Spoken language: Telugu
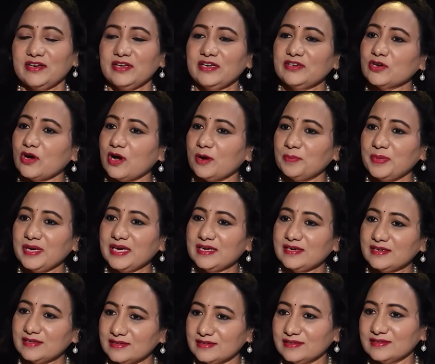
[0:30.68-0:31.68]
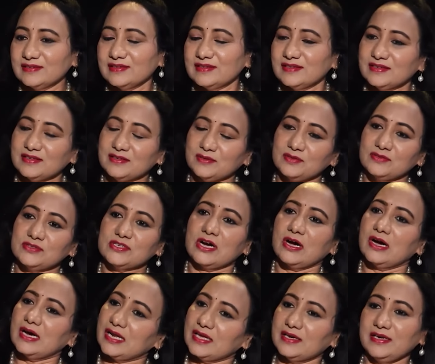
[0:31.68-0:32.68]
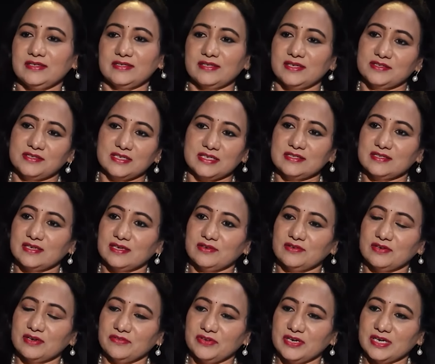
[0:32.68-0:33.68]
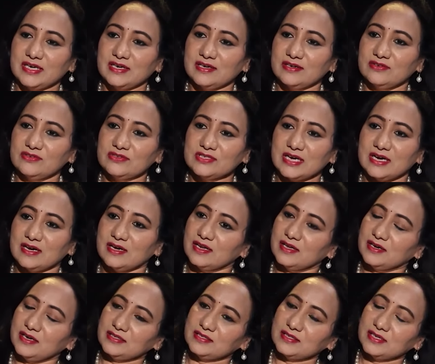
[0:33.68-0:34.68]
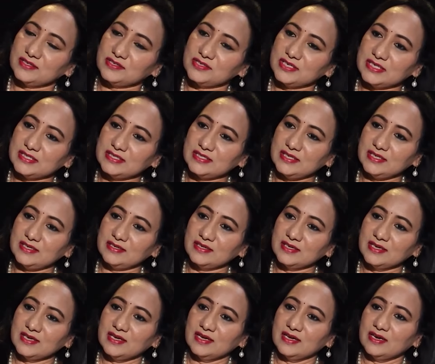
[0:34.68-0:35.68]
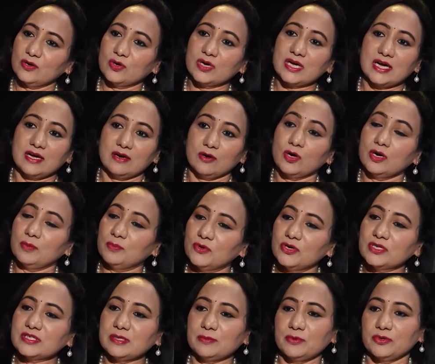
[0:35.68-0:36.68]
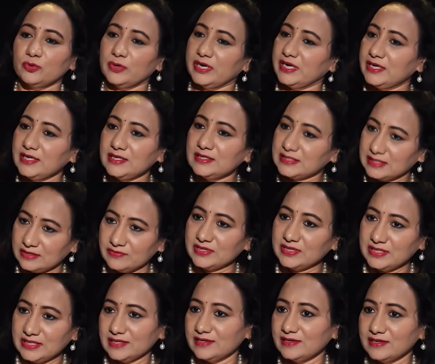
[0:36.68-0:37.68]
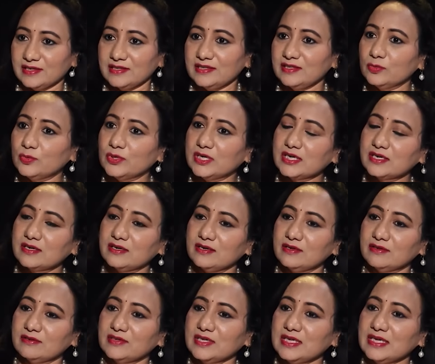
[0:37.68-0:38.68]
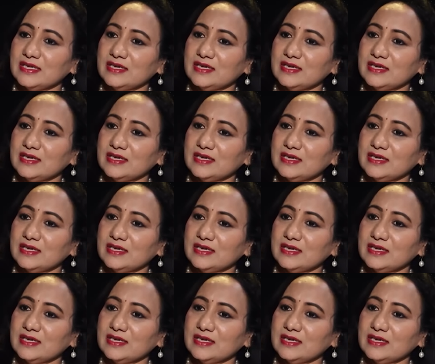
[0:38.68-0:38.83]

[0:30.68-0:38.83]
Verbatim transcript: నేను ఈ టాపిక్ చాలా రీసెర్చ్ చేశాను నవీన గారు చాలా రీసెర్చ్ చేసి ఒక ఆల్మోస్ట్ ఇప్పుడు ట్వంటీ సెవెంత్ ఇయర్ నాది ఇది వర్క్లో